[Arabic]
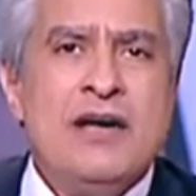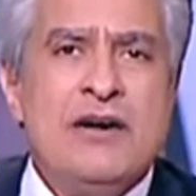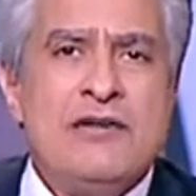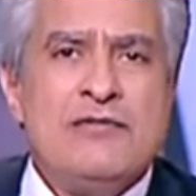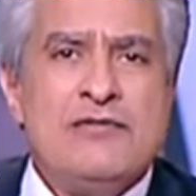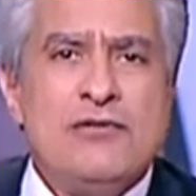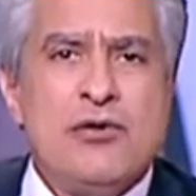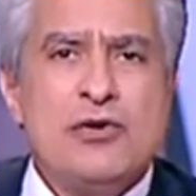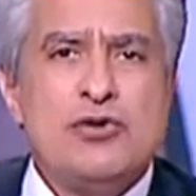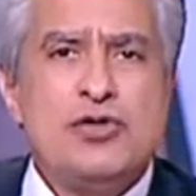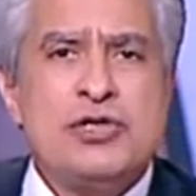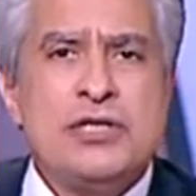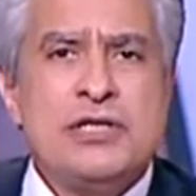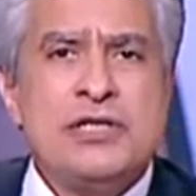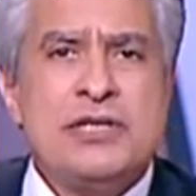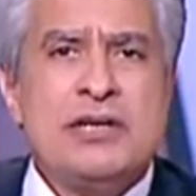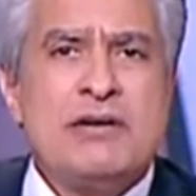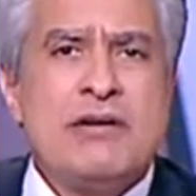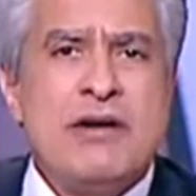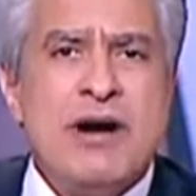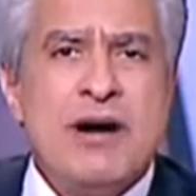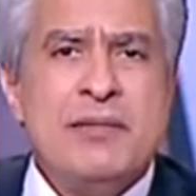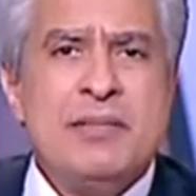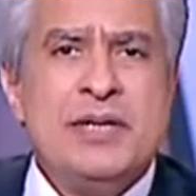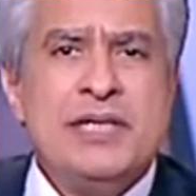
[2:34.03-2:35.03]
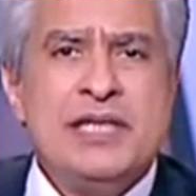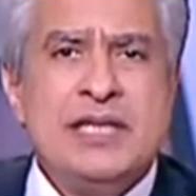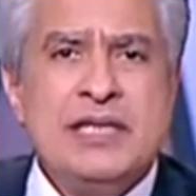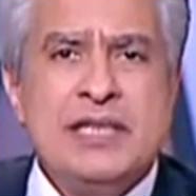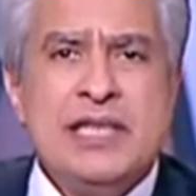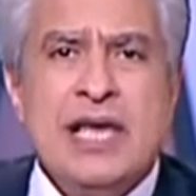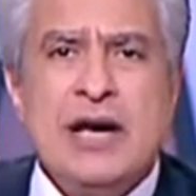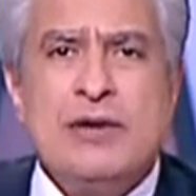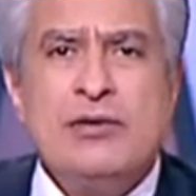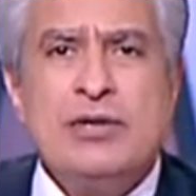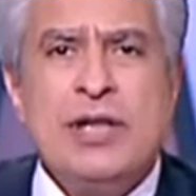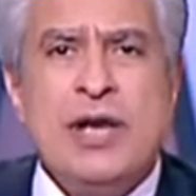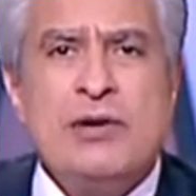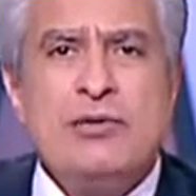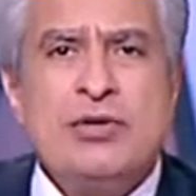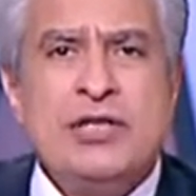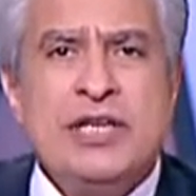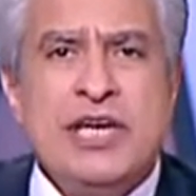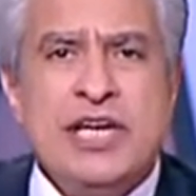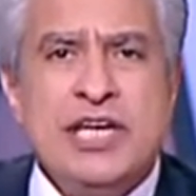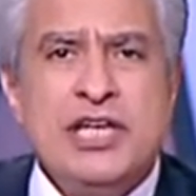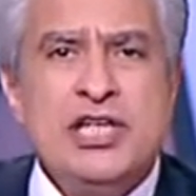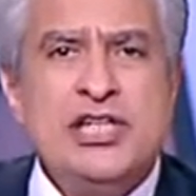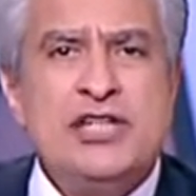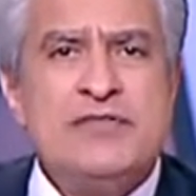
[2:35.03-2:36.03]
فرصة إقامة الدولة
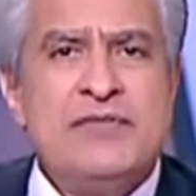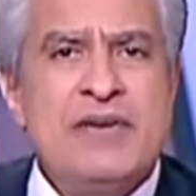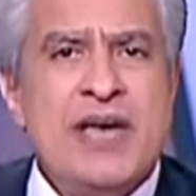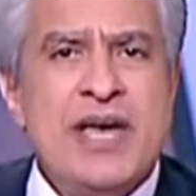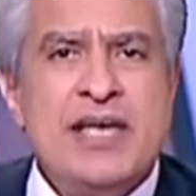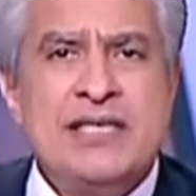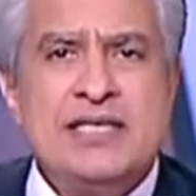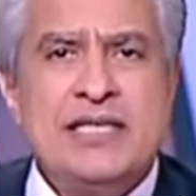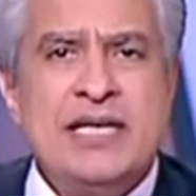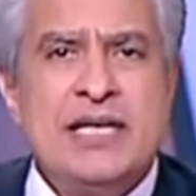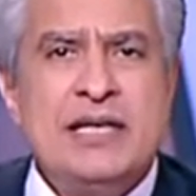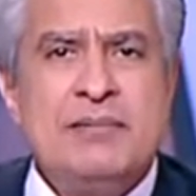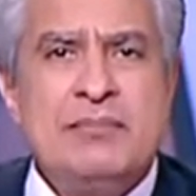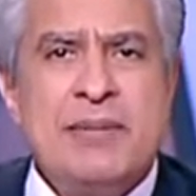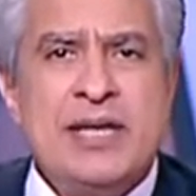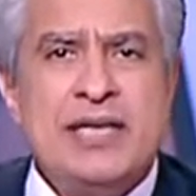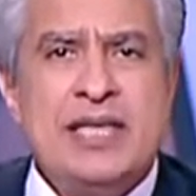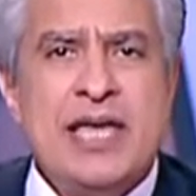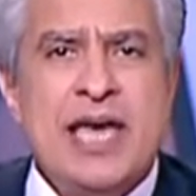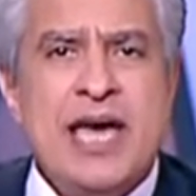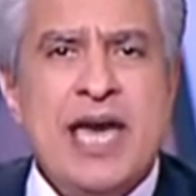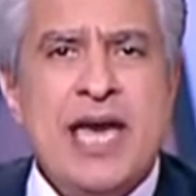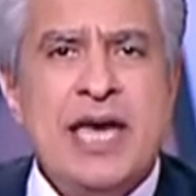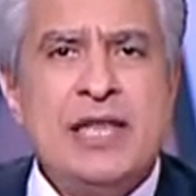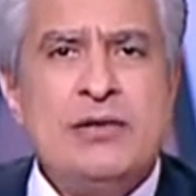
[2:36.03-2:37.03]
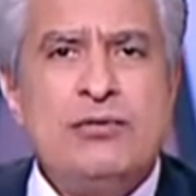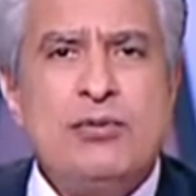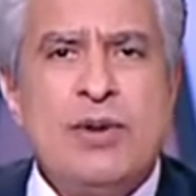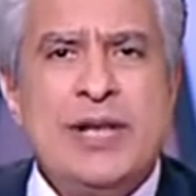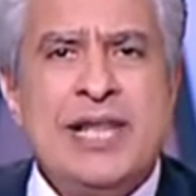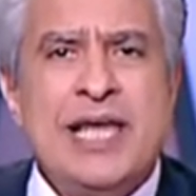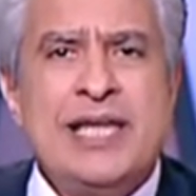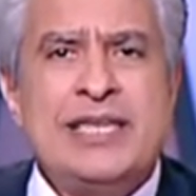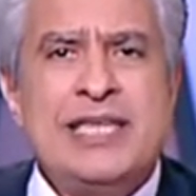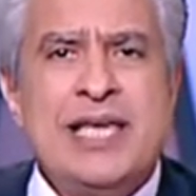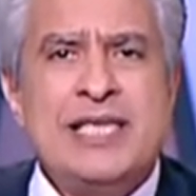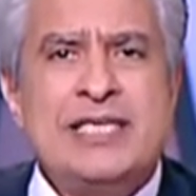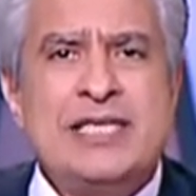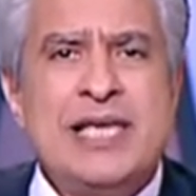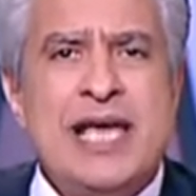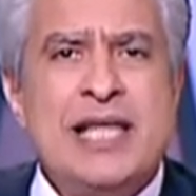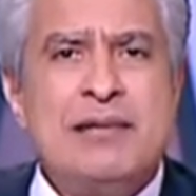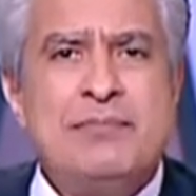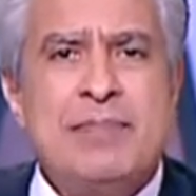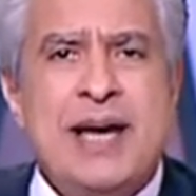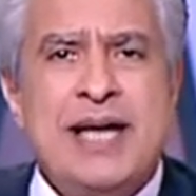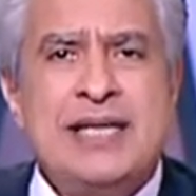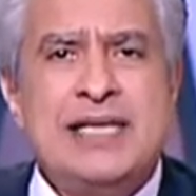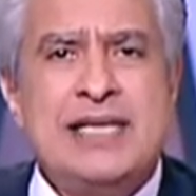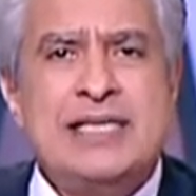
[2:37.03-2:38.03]
ونعيش في هذه المتاهات ولا تسأل
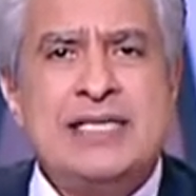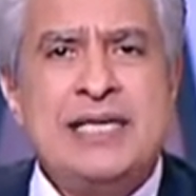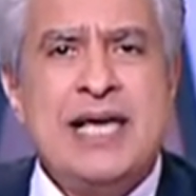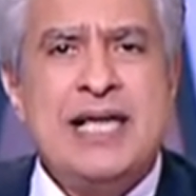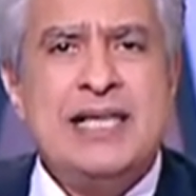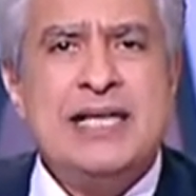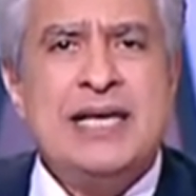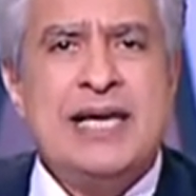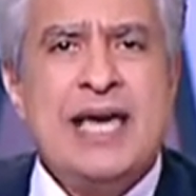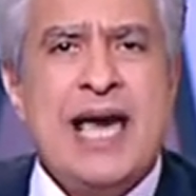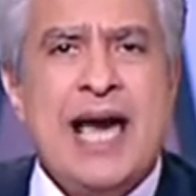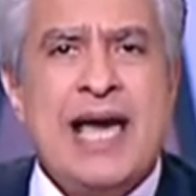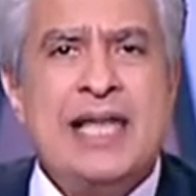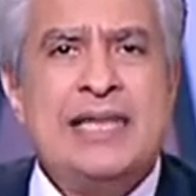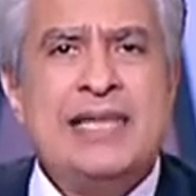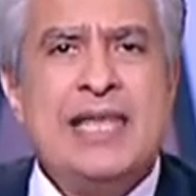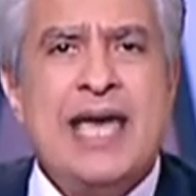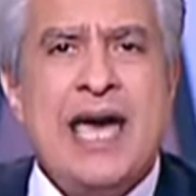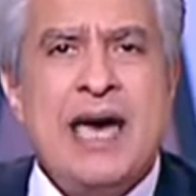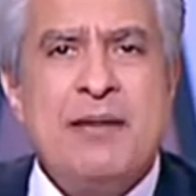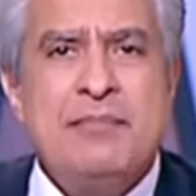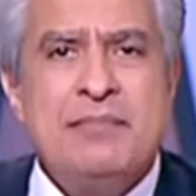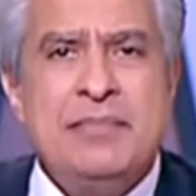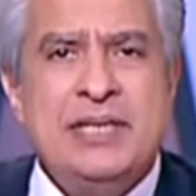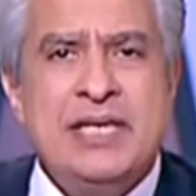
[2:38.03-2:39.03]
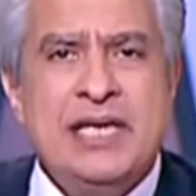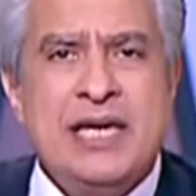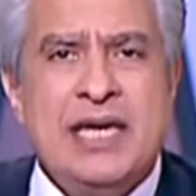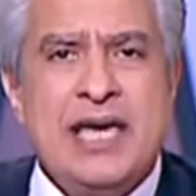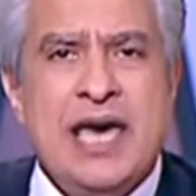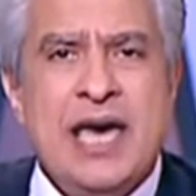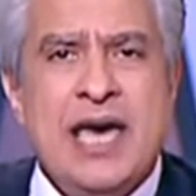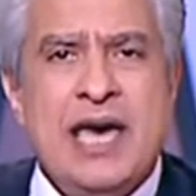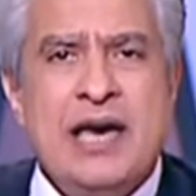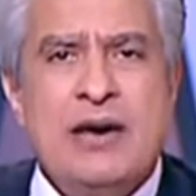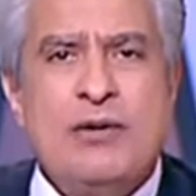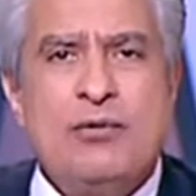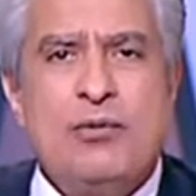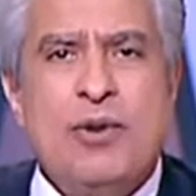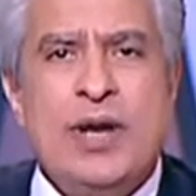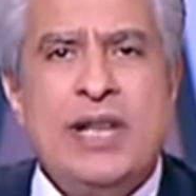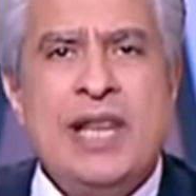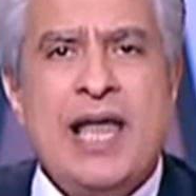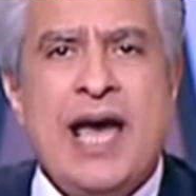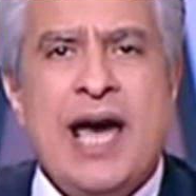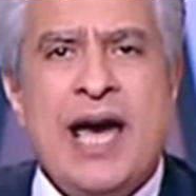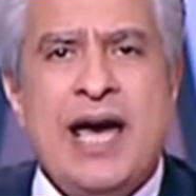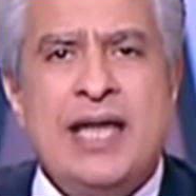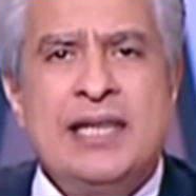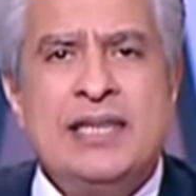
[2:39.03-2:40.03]
بعد ذلك عن أمنك
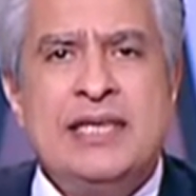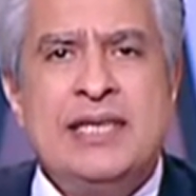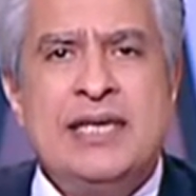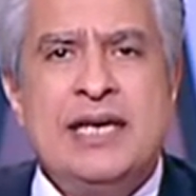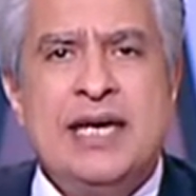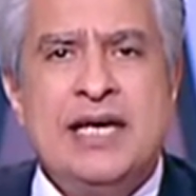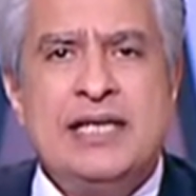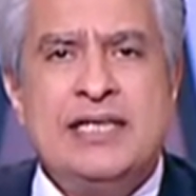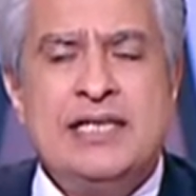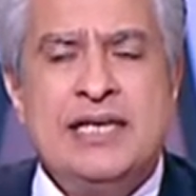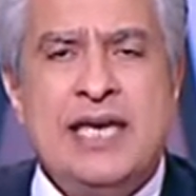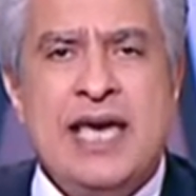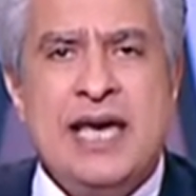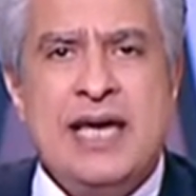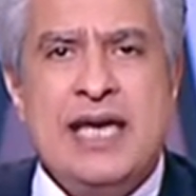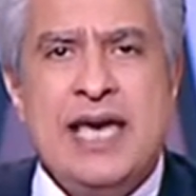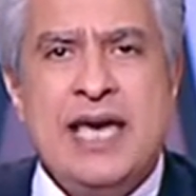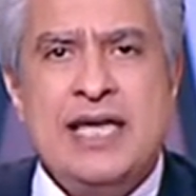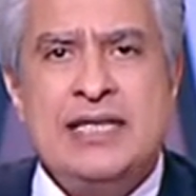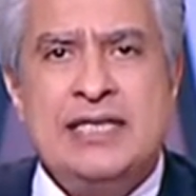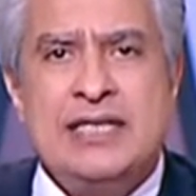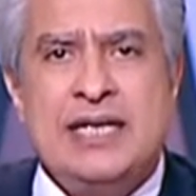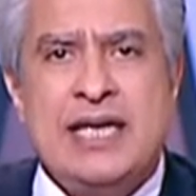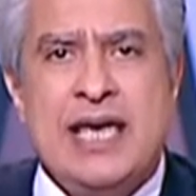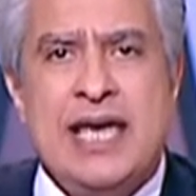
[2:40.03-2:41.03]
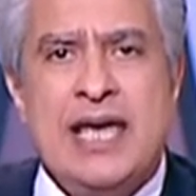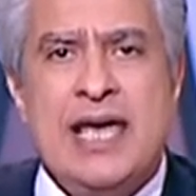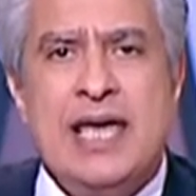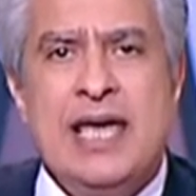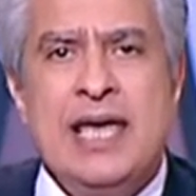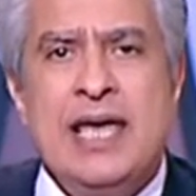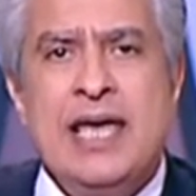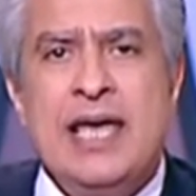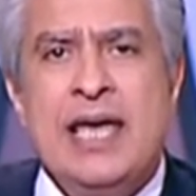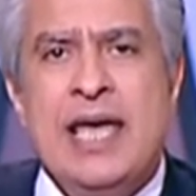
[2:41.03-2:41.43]
ولا عن احتياجاتك